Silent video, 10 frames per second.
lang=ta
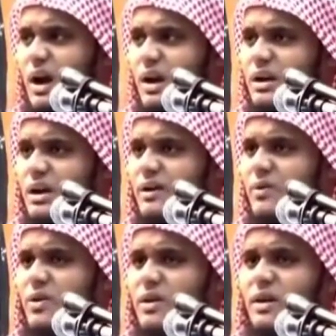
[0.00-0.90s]

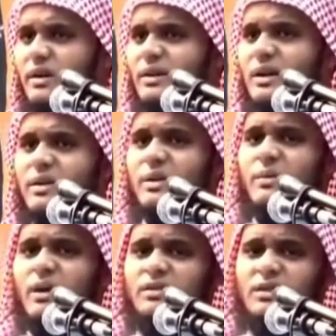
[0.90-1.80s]
அல்லாவுடைய கட்டளைக்கு
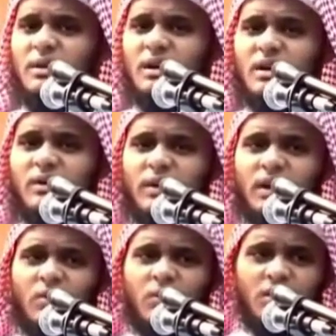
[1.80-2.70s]
மாற்றமாக
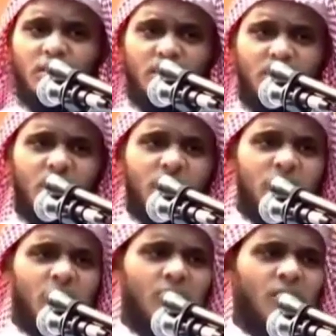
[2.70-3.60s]
அவர்கள் உங்களுக்கு
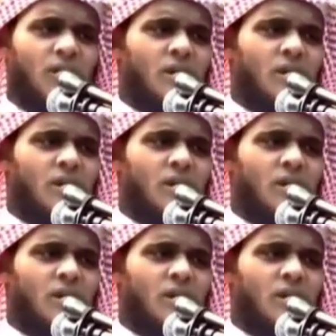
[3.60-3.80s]
ஏவினால்